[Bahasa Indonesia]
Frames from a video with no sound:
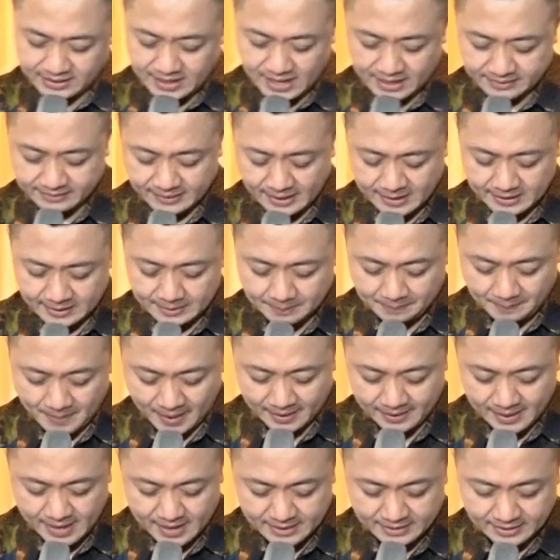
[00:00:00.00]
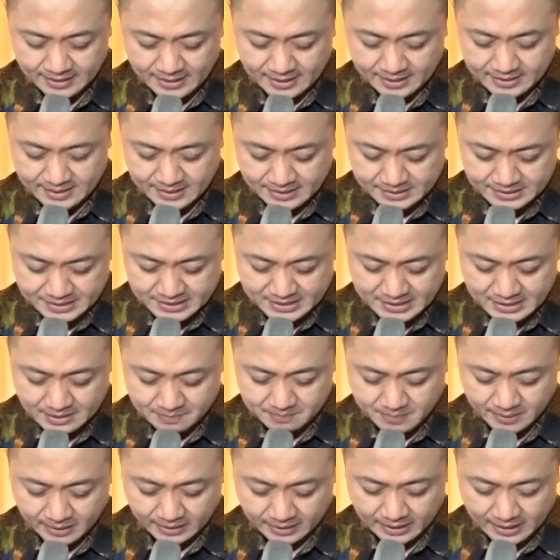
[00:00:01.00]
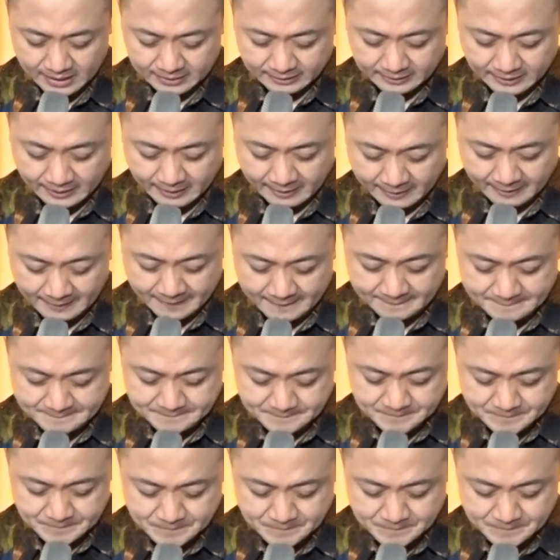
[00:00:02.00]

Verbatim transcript: datang kepadanya dan dia berkata,